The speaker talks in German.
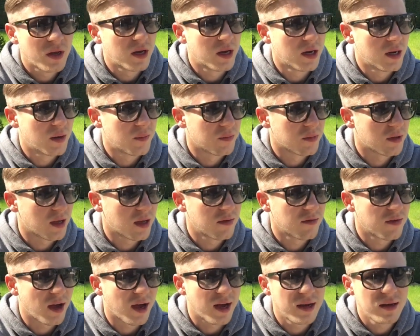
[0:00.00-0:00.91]
ähm,
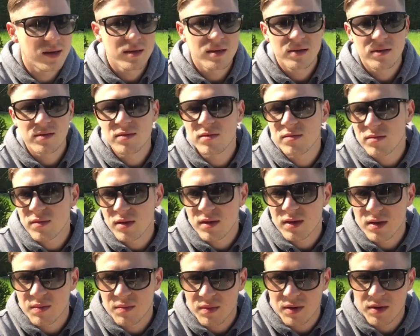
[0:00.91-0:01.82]
kennen wir alle
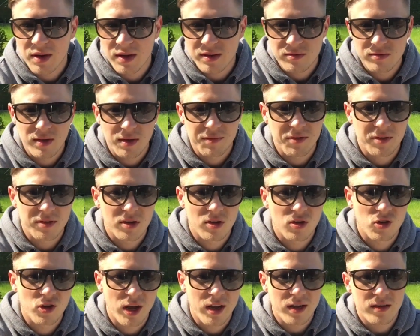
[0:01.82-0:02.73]
jemand hat uns etwas
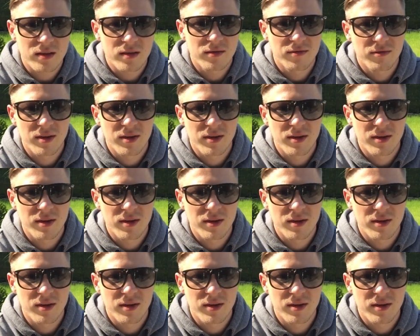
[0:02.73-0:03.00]
geschenkt,